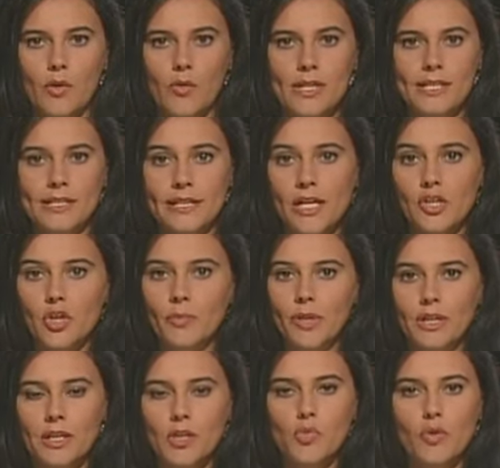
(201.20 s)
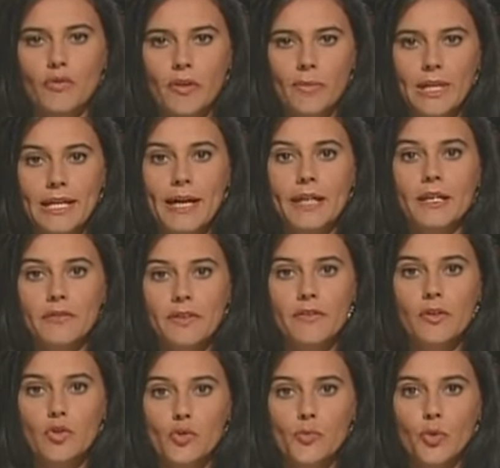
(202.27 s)
una strage perché i suoi familiari
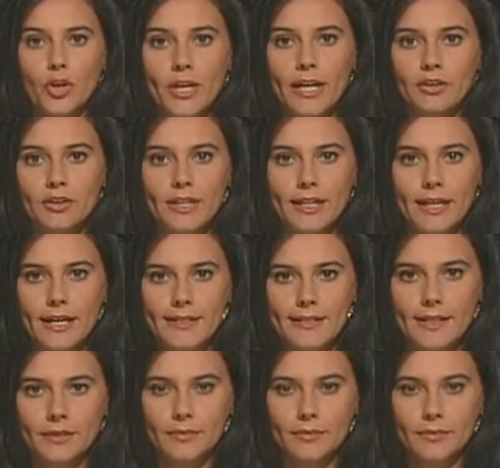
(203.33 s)
avevano sporcato in casa.